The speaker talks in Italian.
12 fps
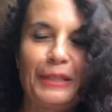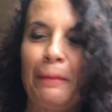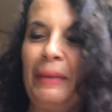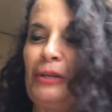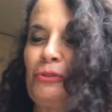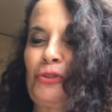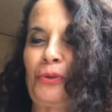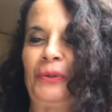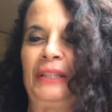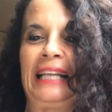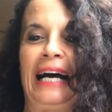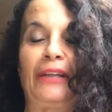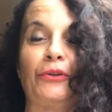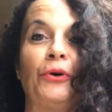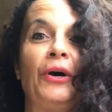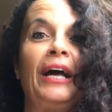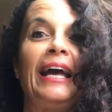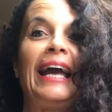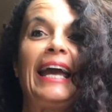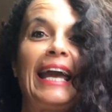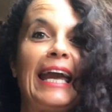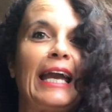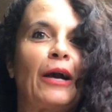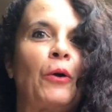meno scontato.
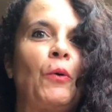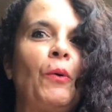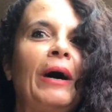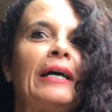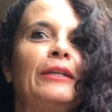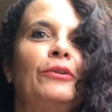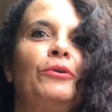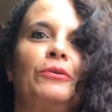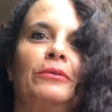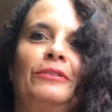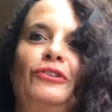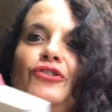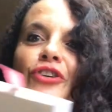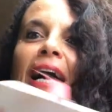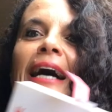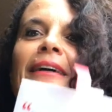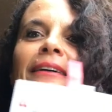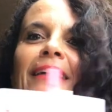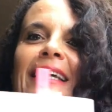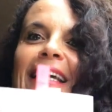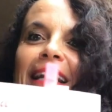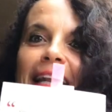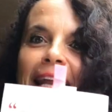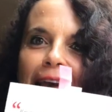E quando già il
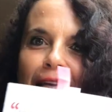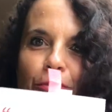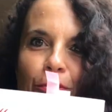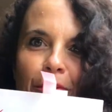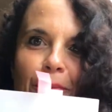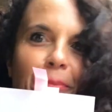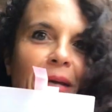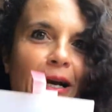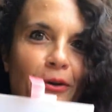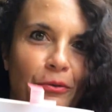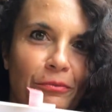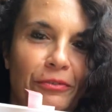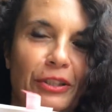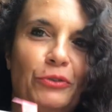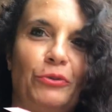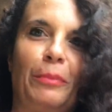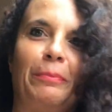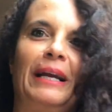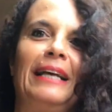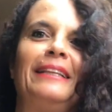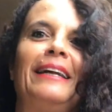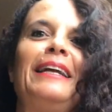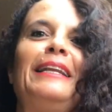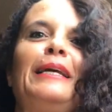retro mi ha convinto a
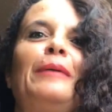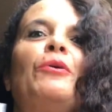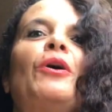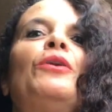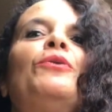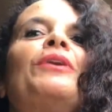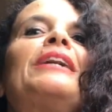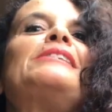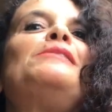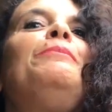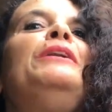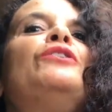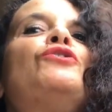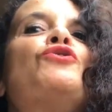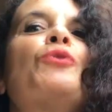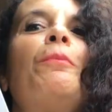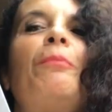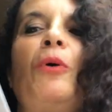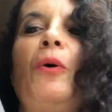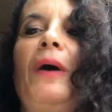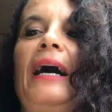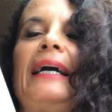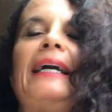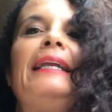prendere il libro, allora sbircio un po'
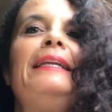anche